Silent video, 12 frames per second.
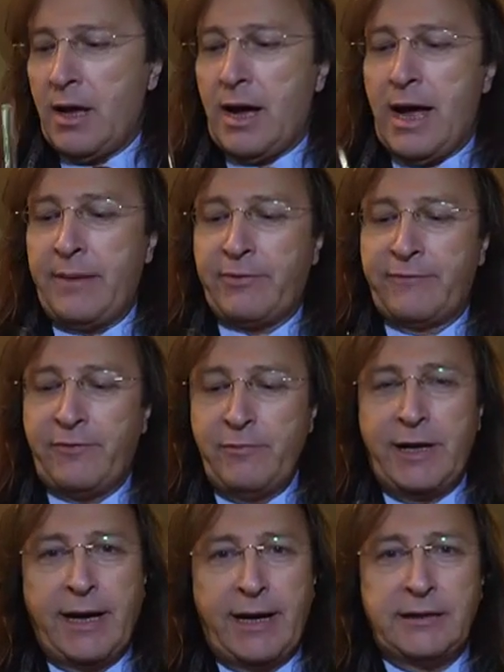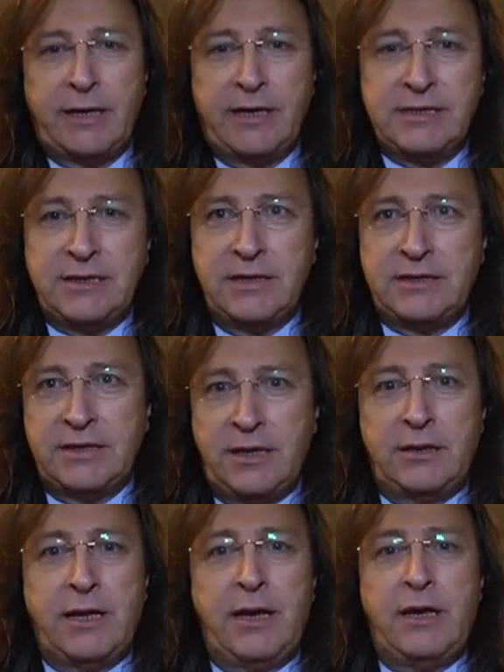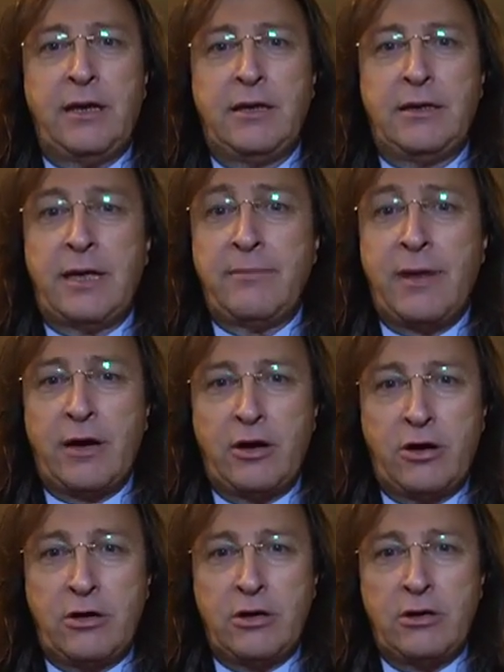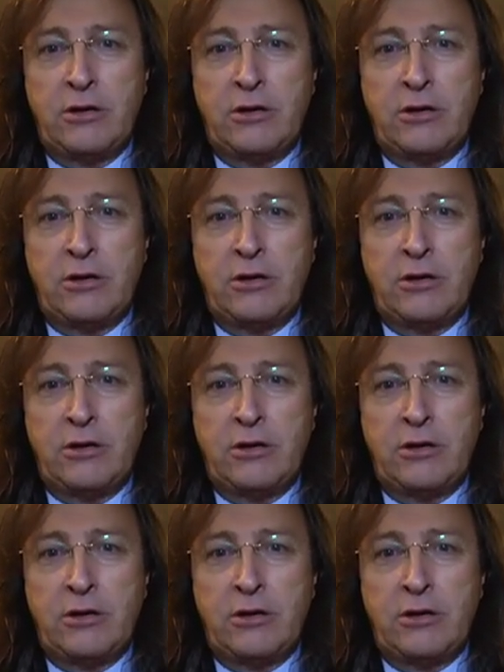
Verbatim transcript: ha i profumi caratteristici dei, dei merlot